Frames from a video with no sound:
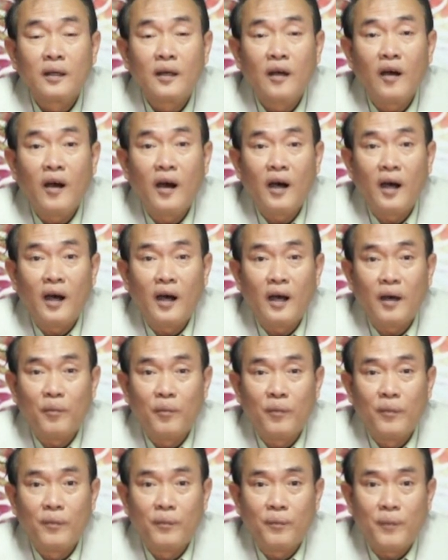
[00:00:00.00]
ก็
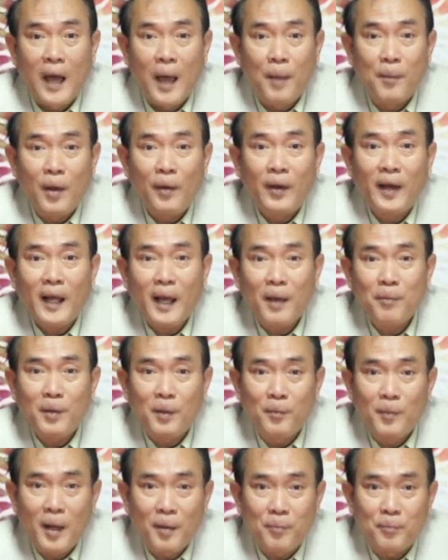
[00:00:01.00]
ผ่านแล้วนะครับ
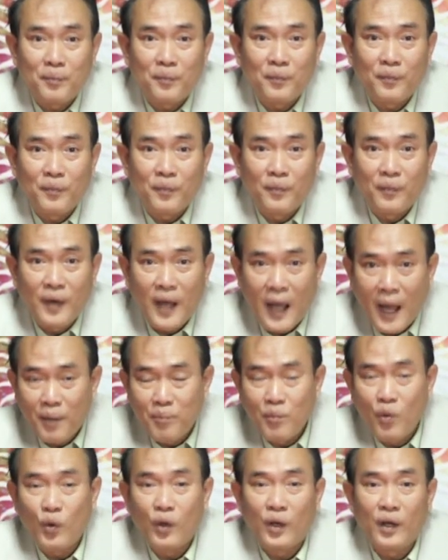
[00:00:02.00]
สำหรับงาน
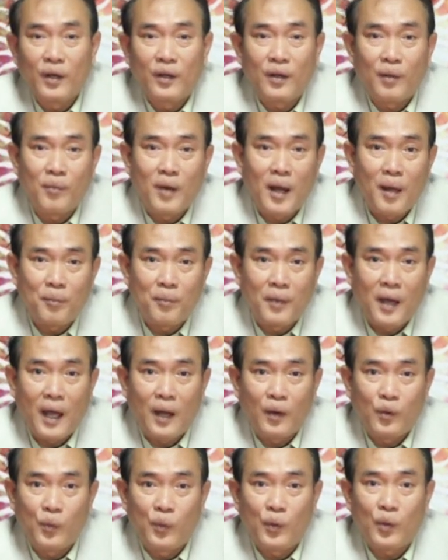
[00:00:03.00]
บุญสำหรับงา
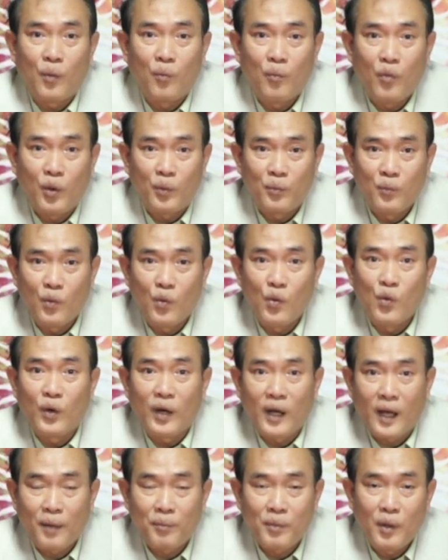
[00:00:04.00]
นสมบทหมู่
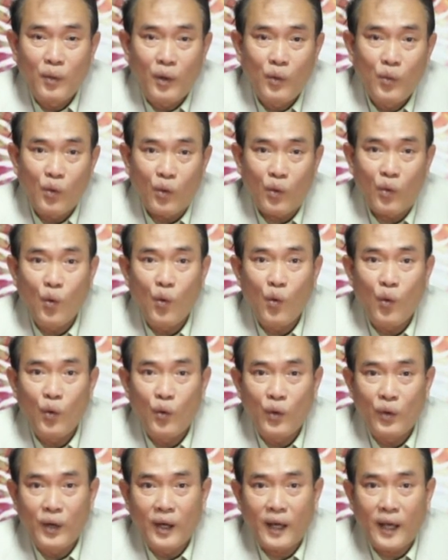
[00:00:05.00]
นะครับที่วัดหัวคู
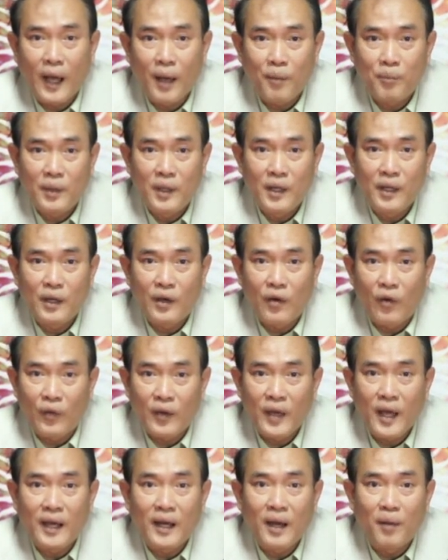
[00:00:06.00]
นะครับที่ขออ
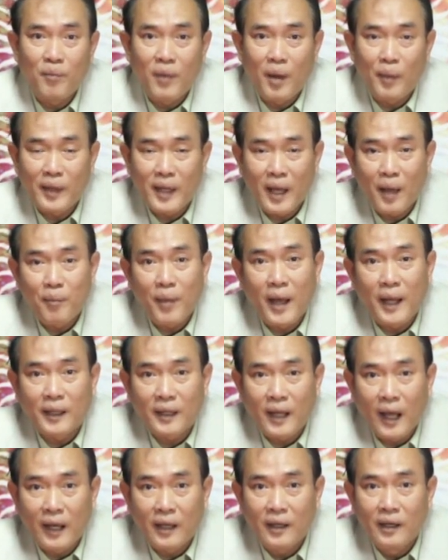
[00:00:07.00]
นุญาตนำมาประชาพผ่าน
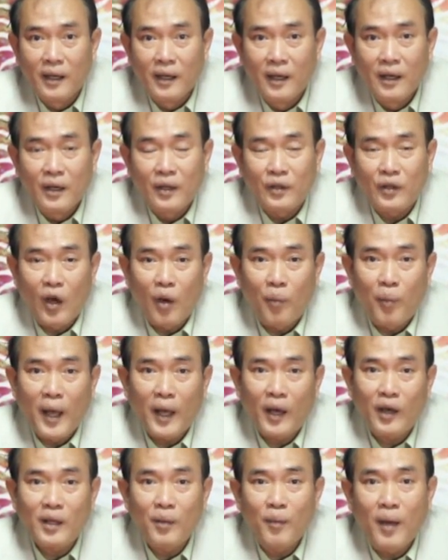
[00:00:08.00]
กันต่อไป
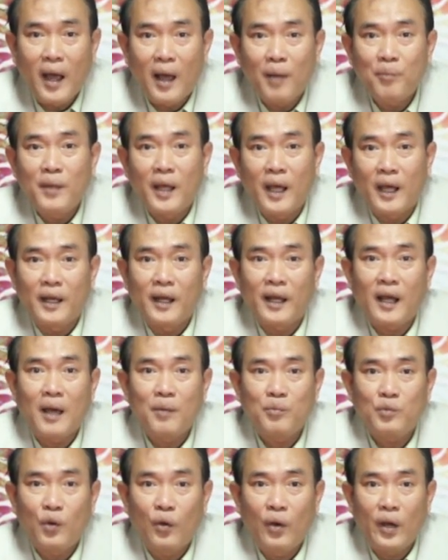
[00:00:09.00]
ก็จะมาอัปเดตนะครั
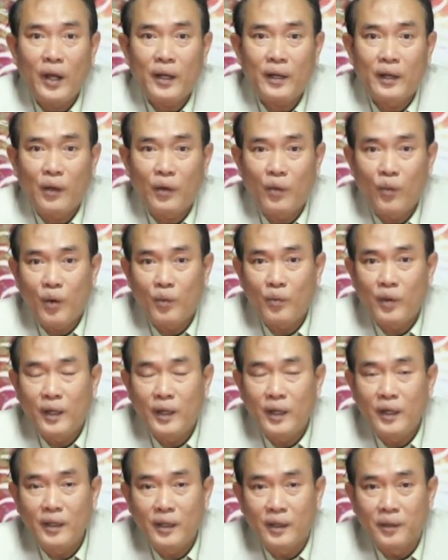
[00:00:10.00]
บตัวเลขในงวดวัน
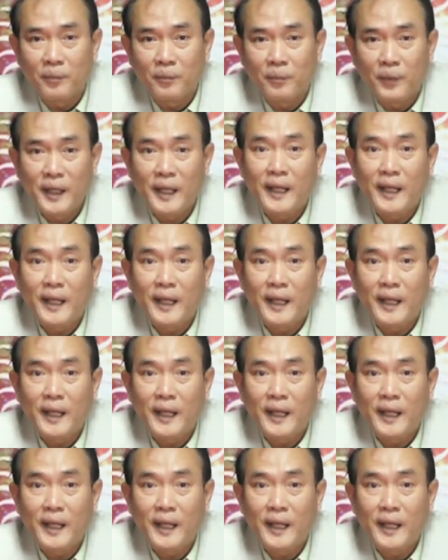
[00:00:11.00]
ที่1พฤ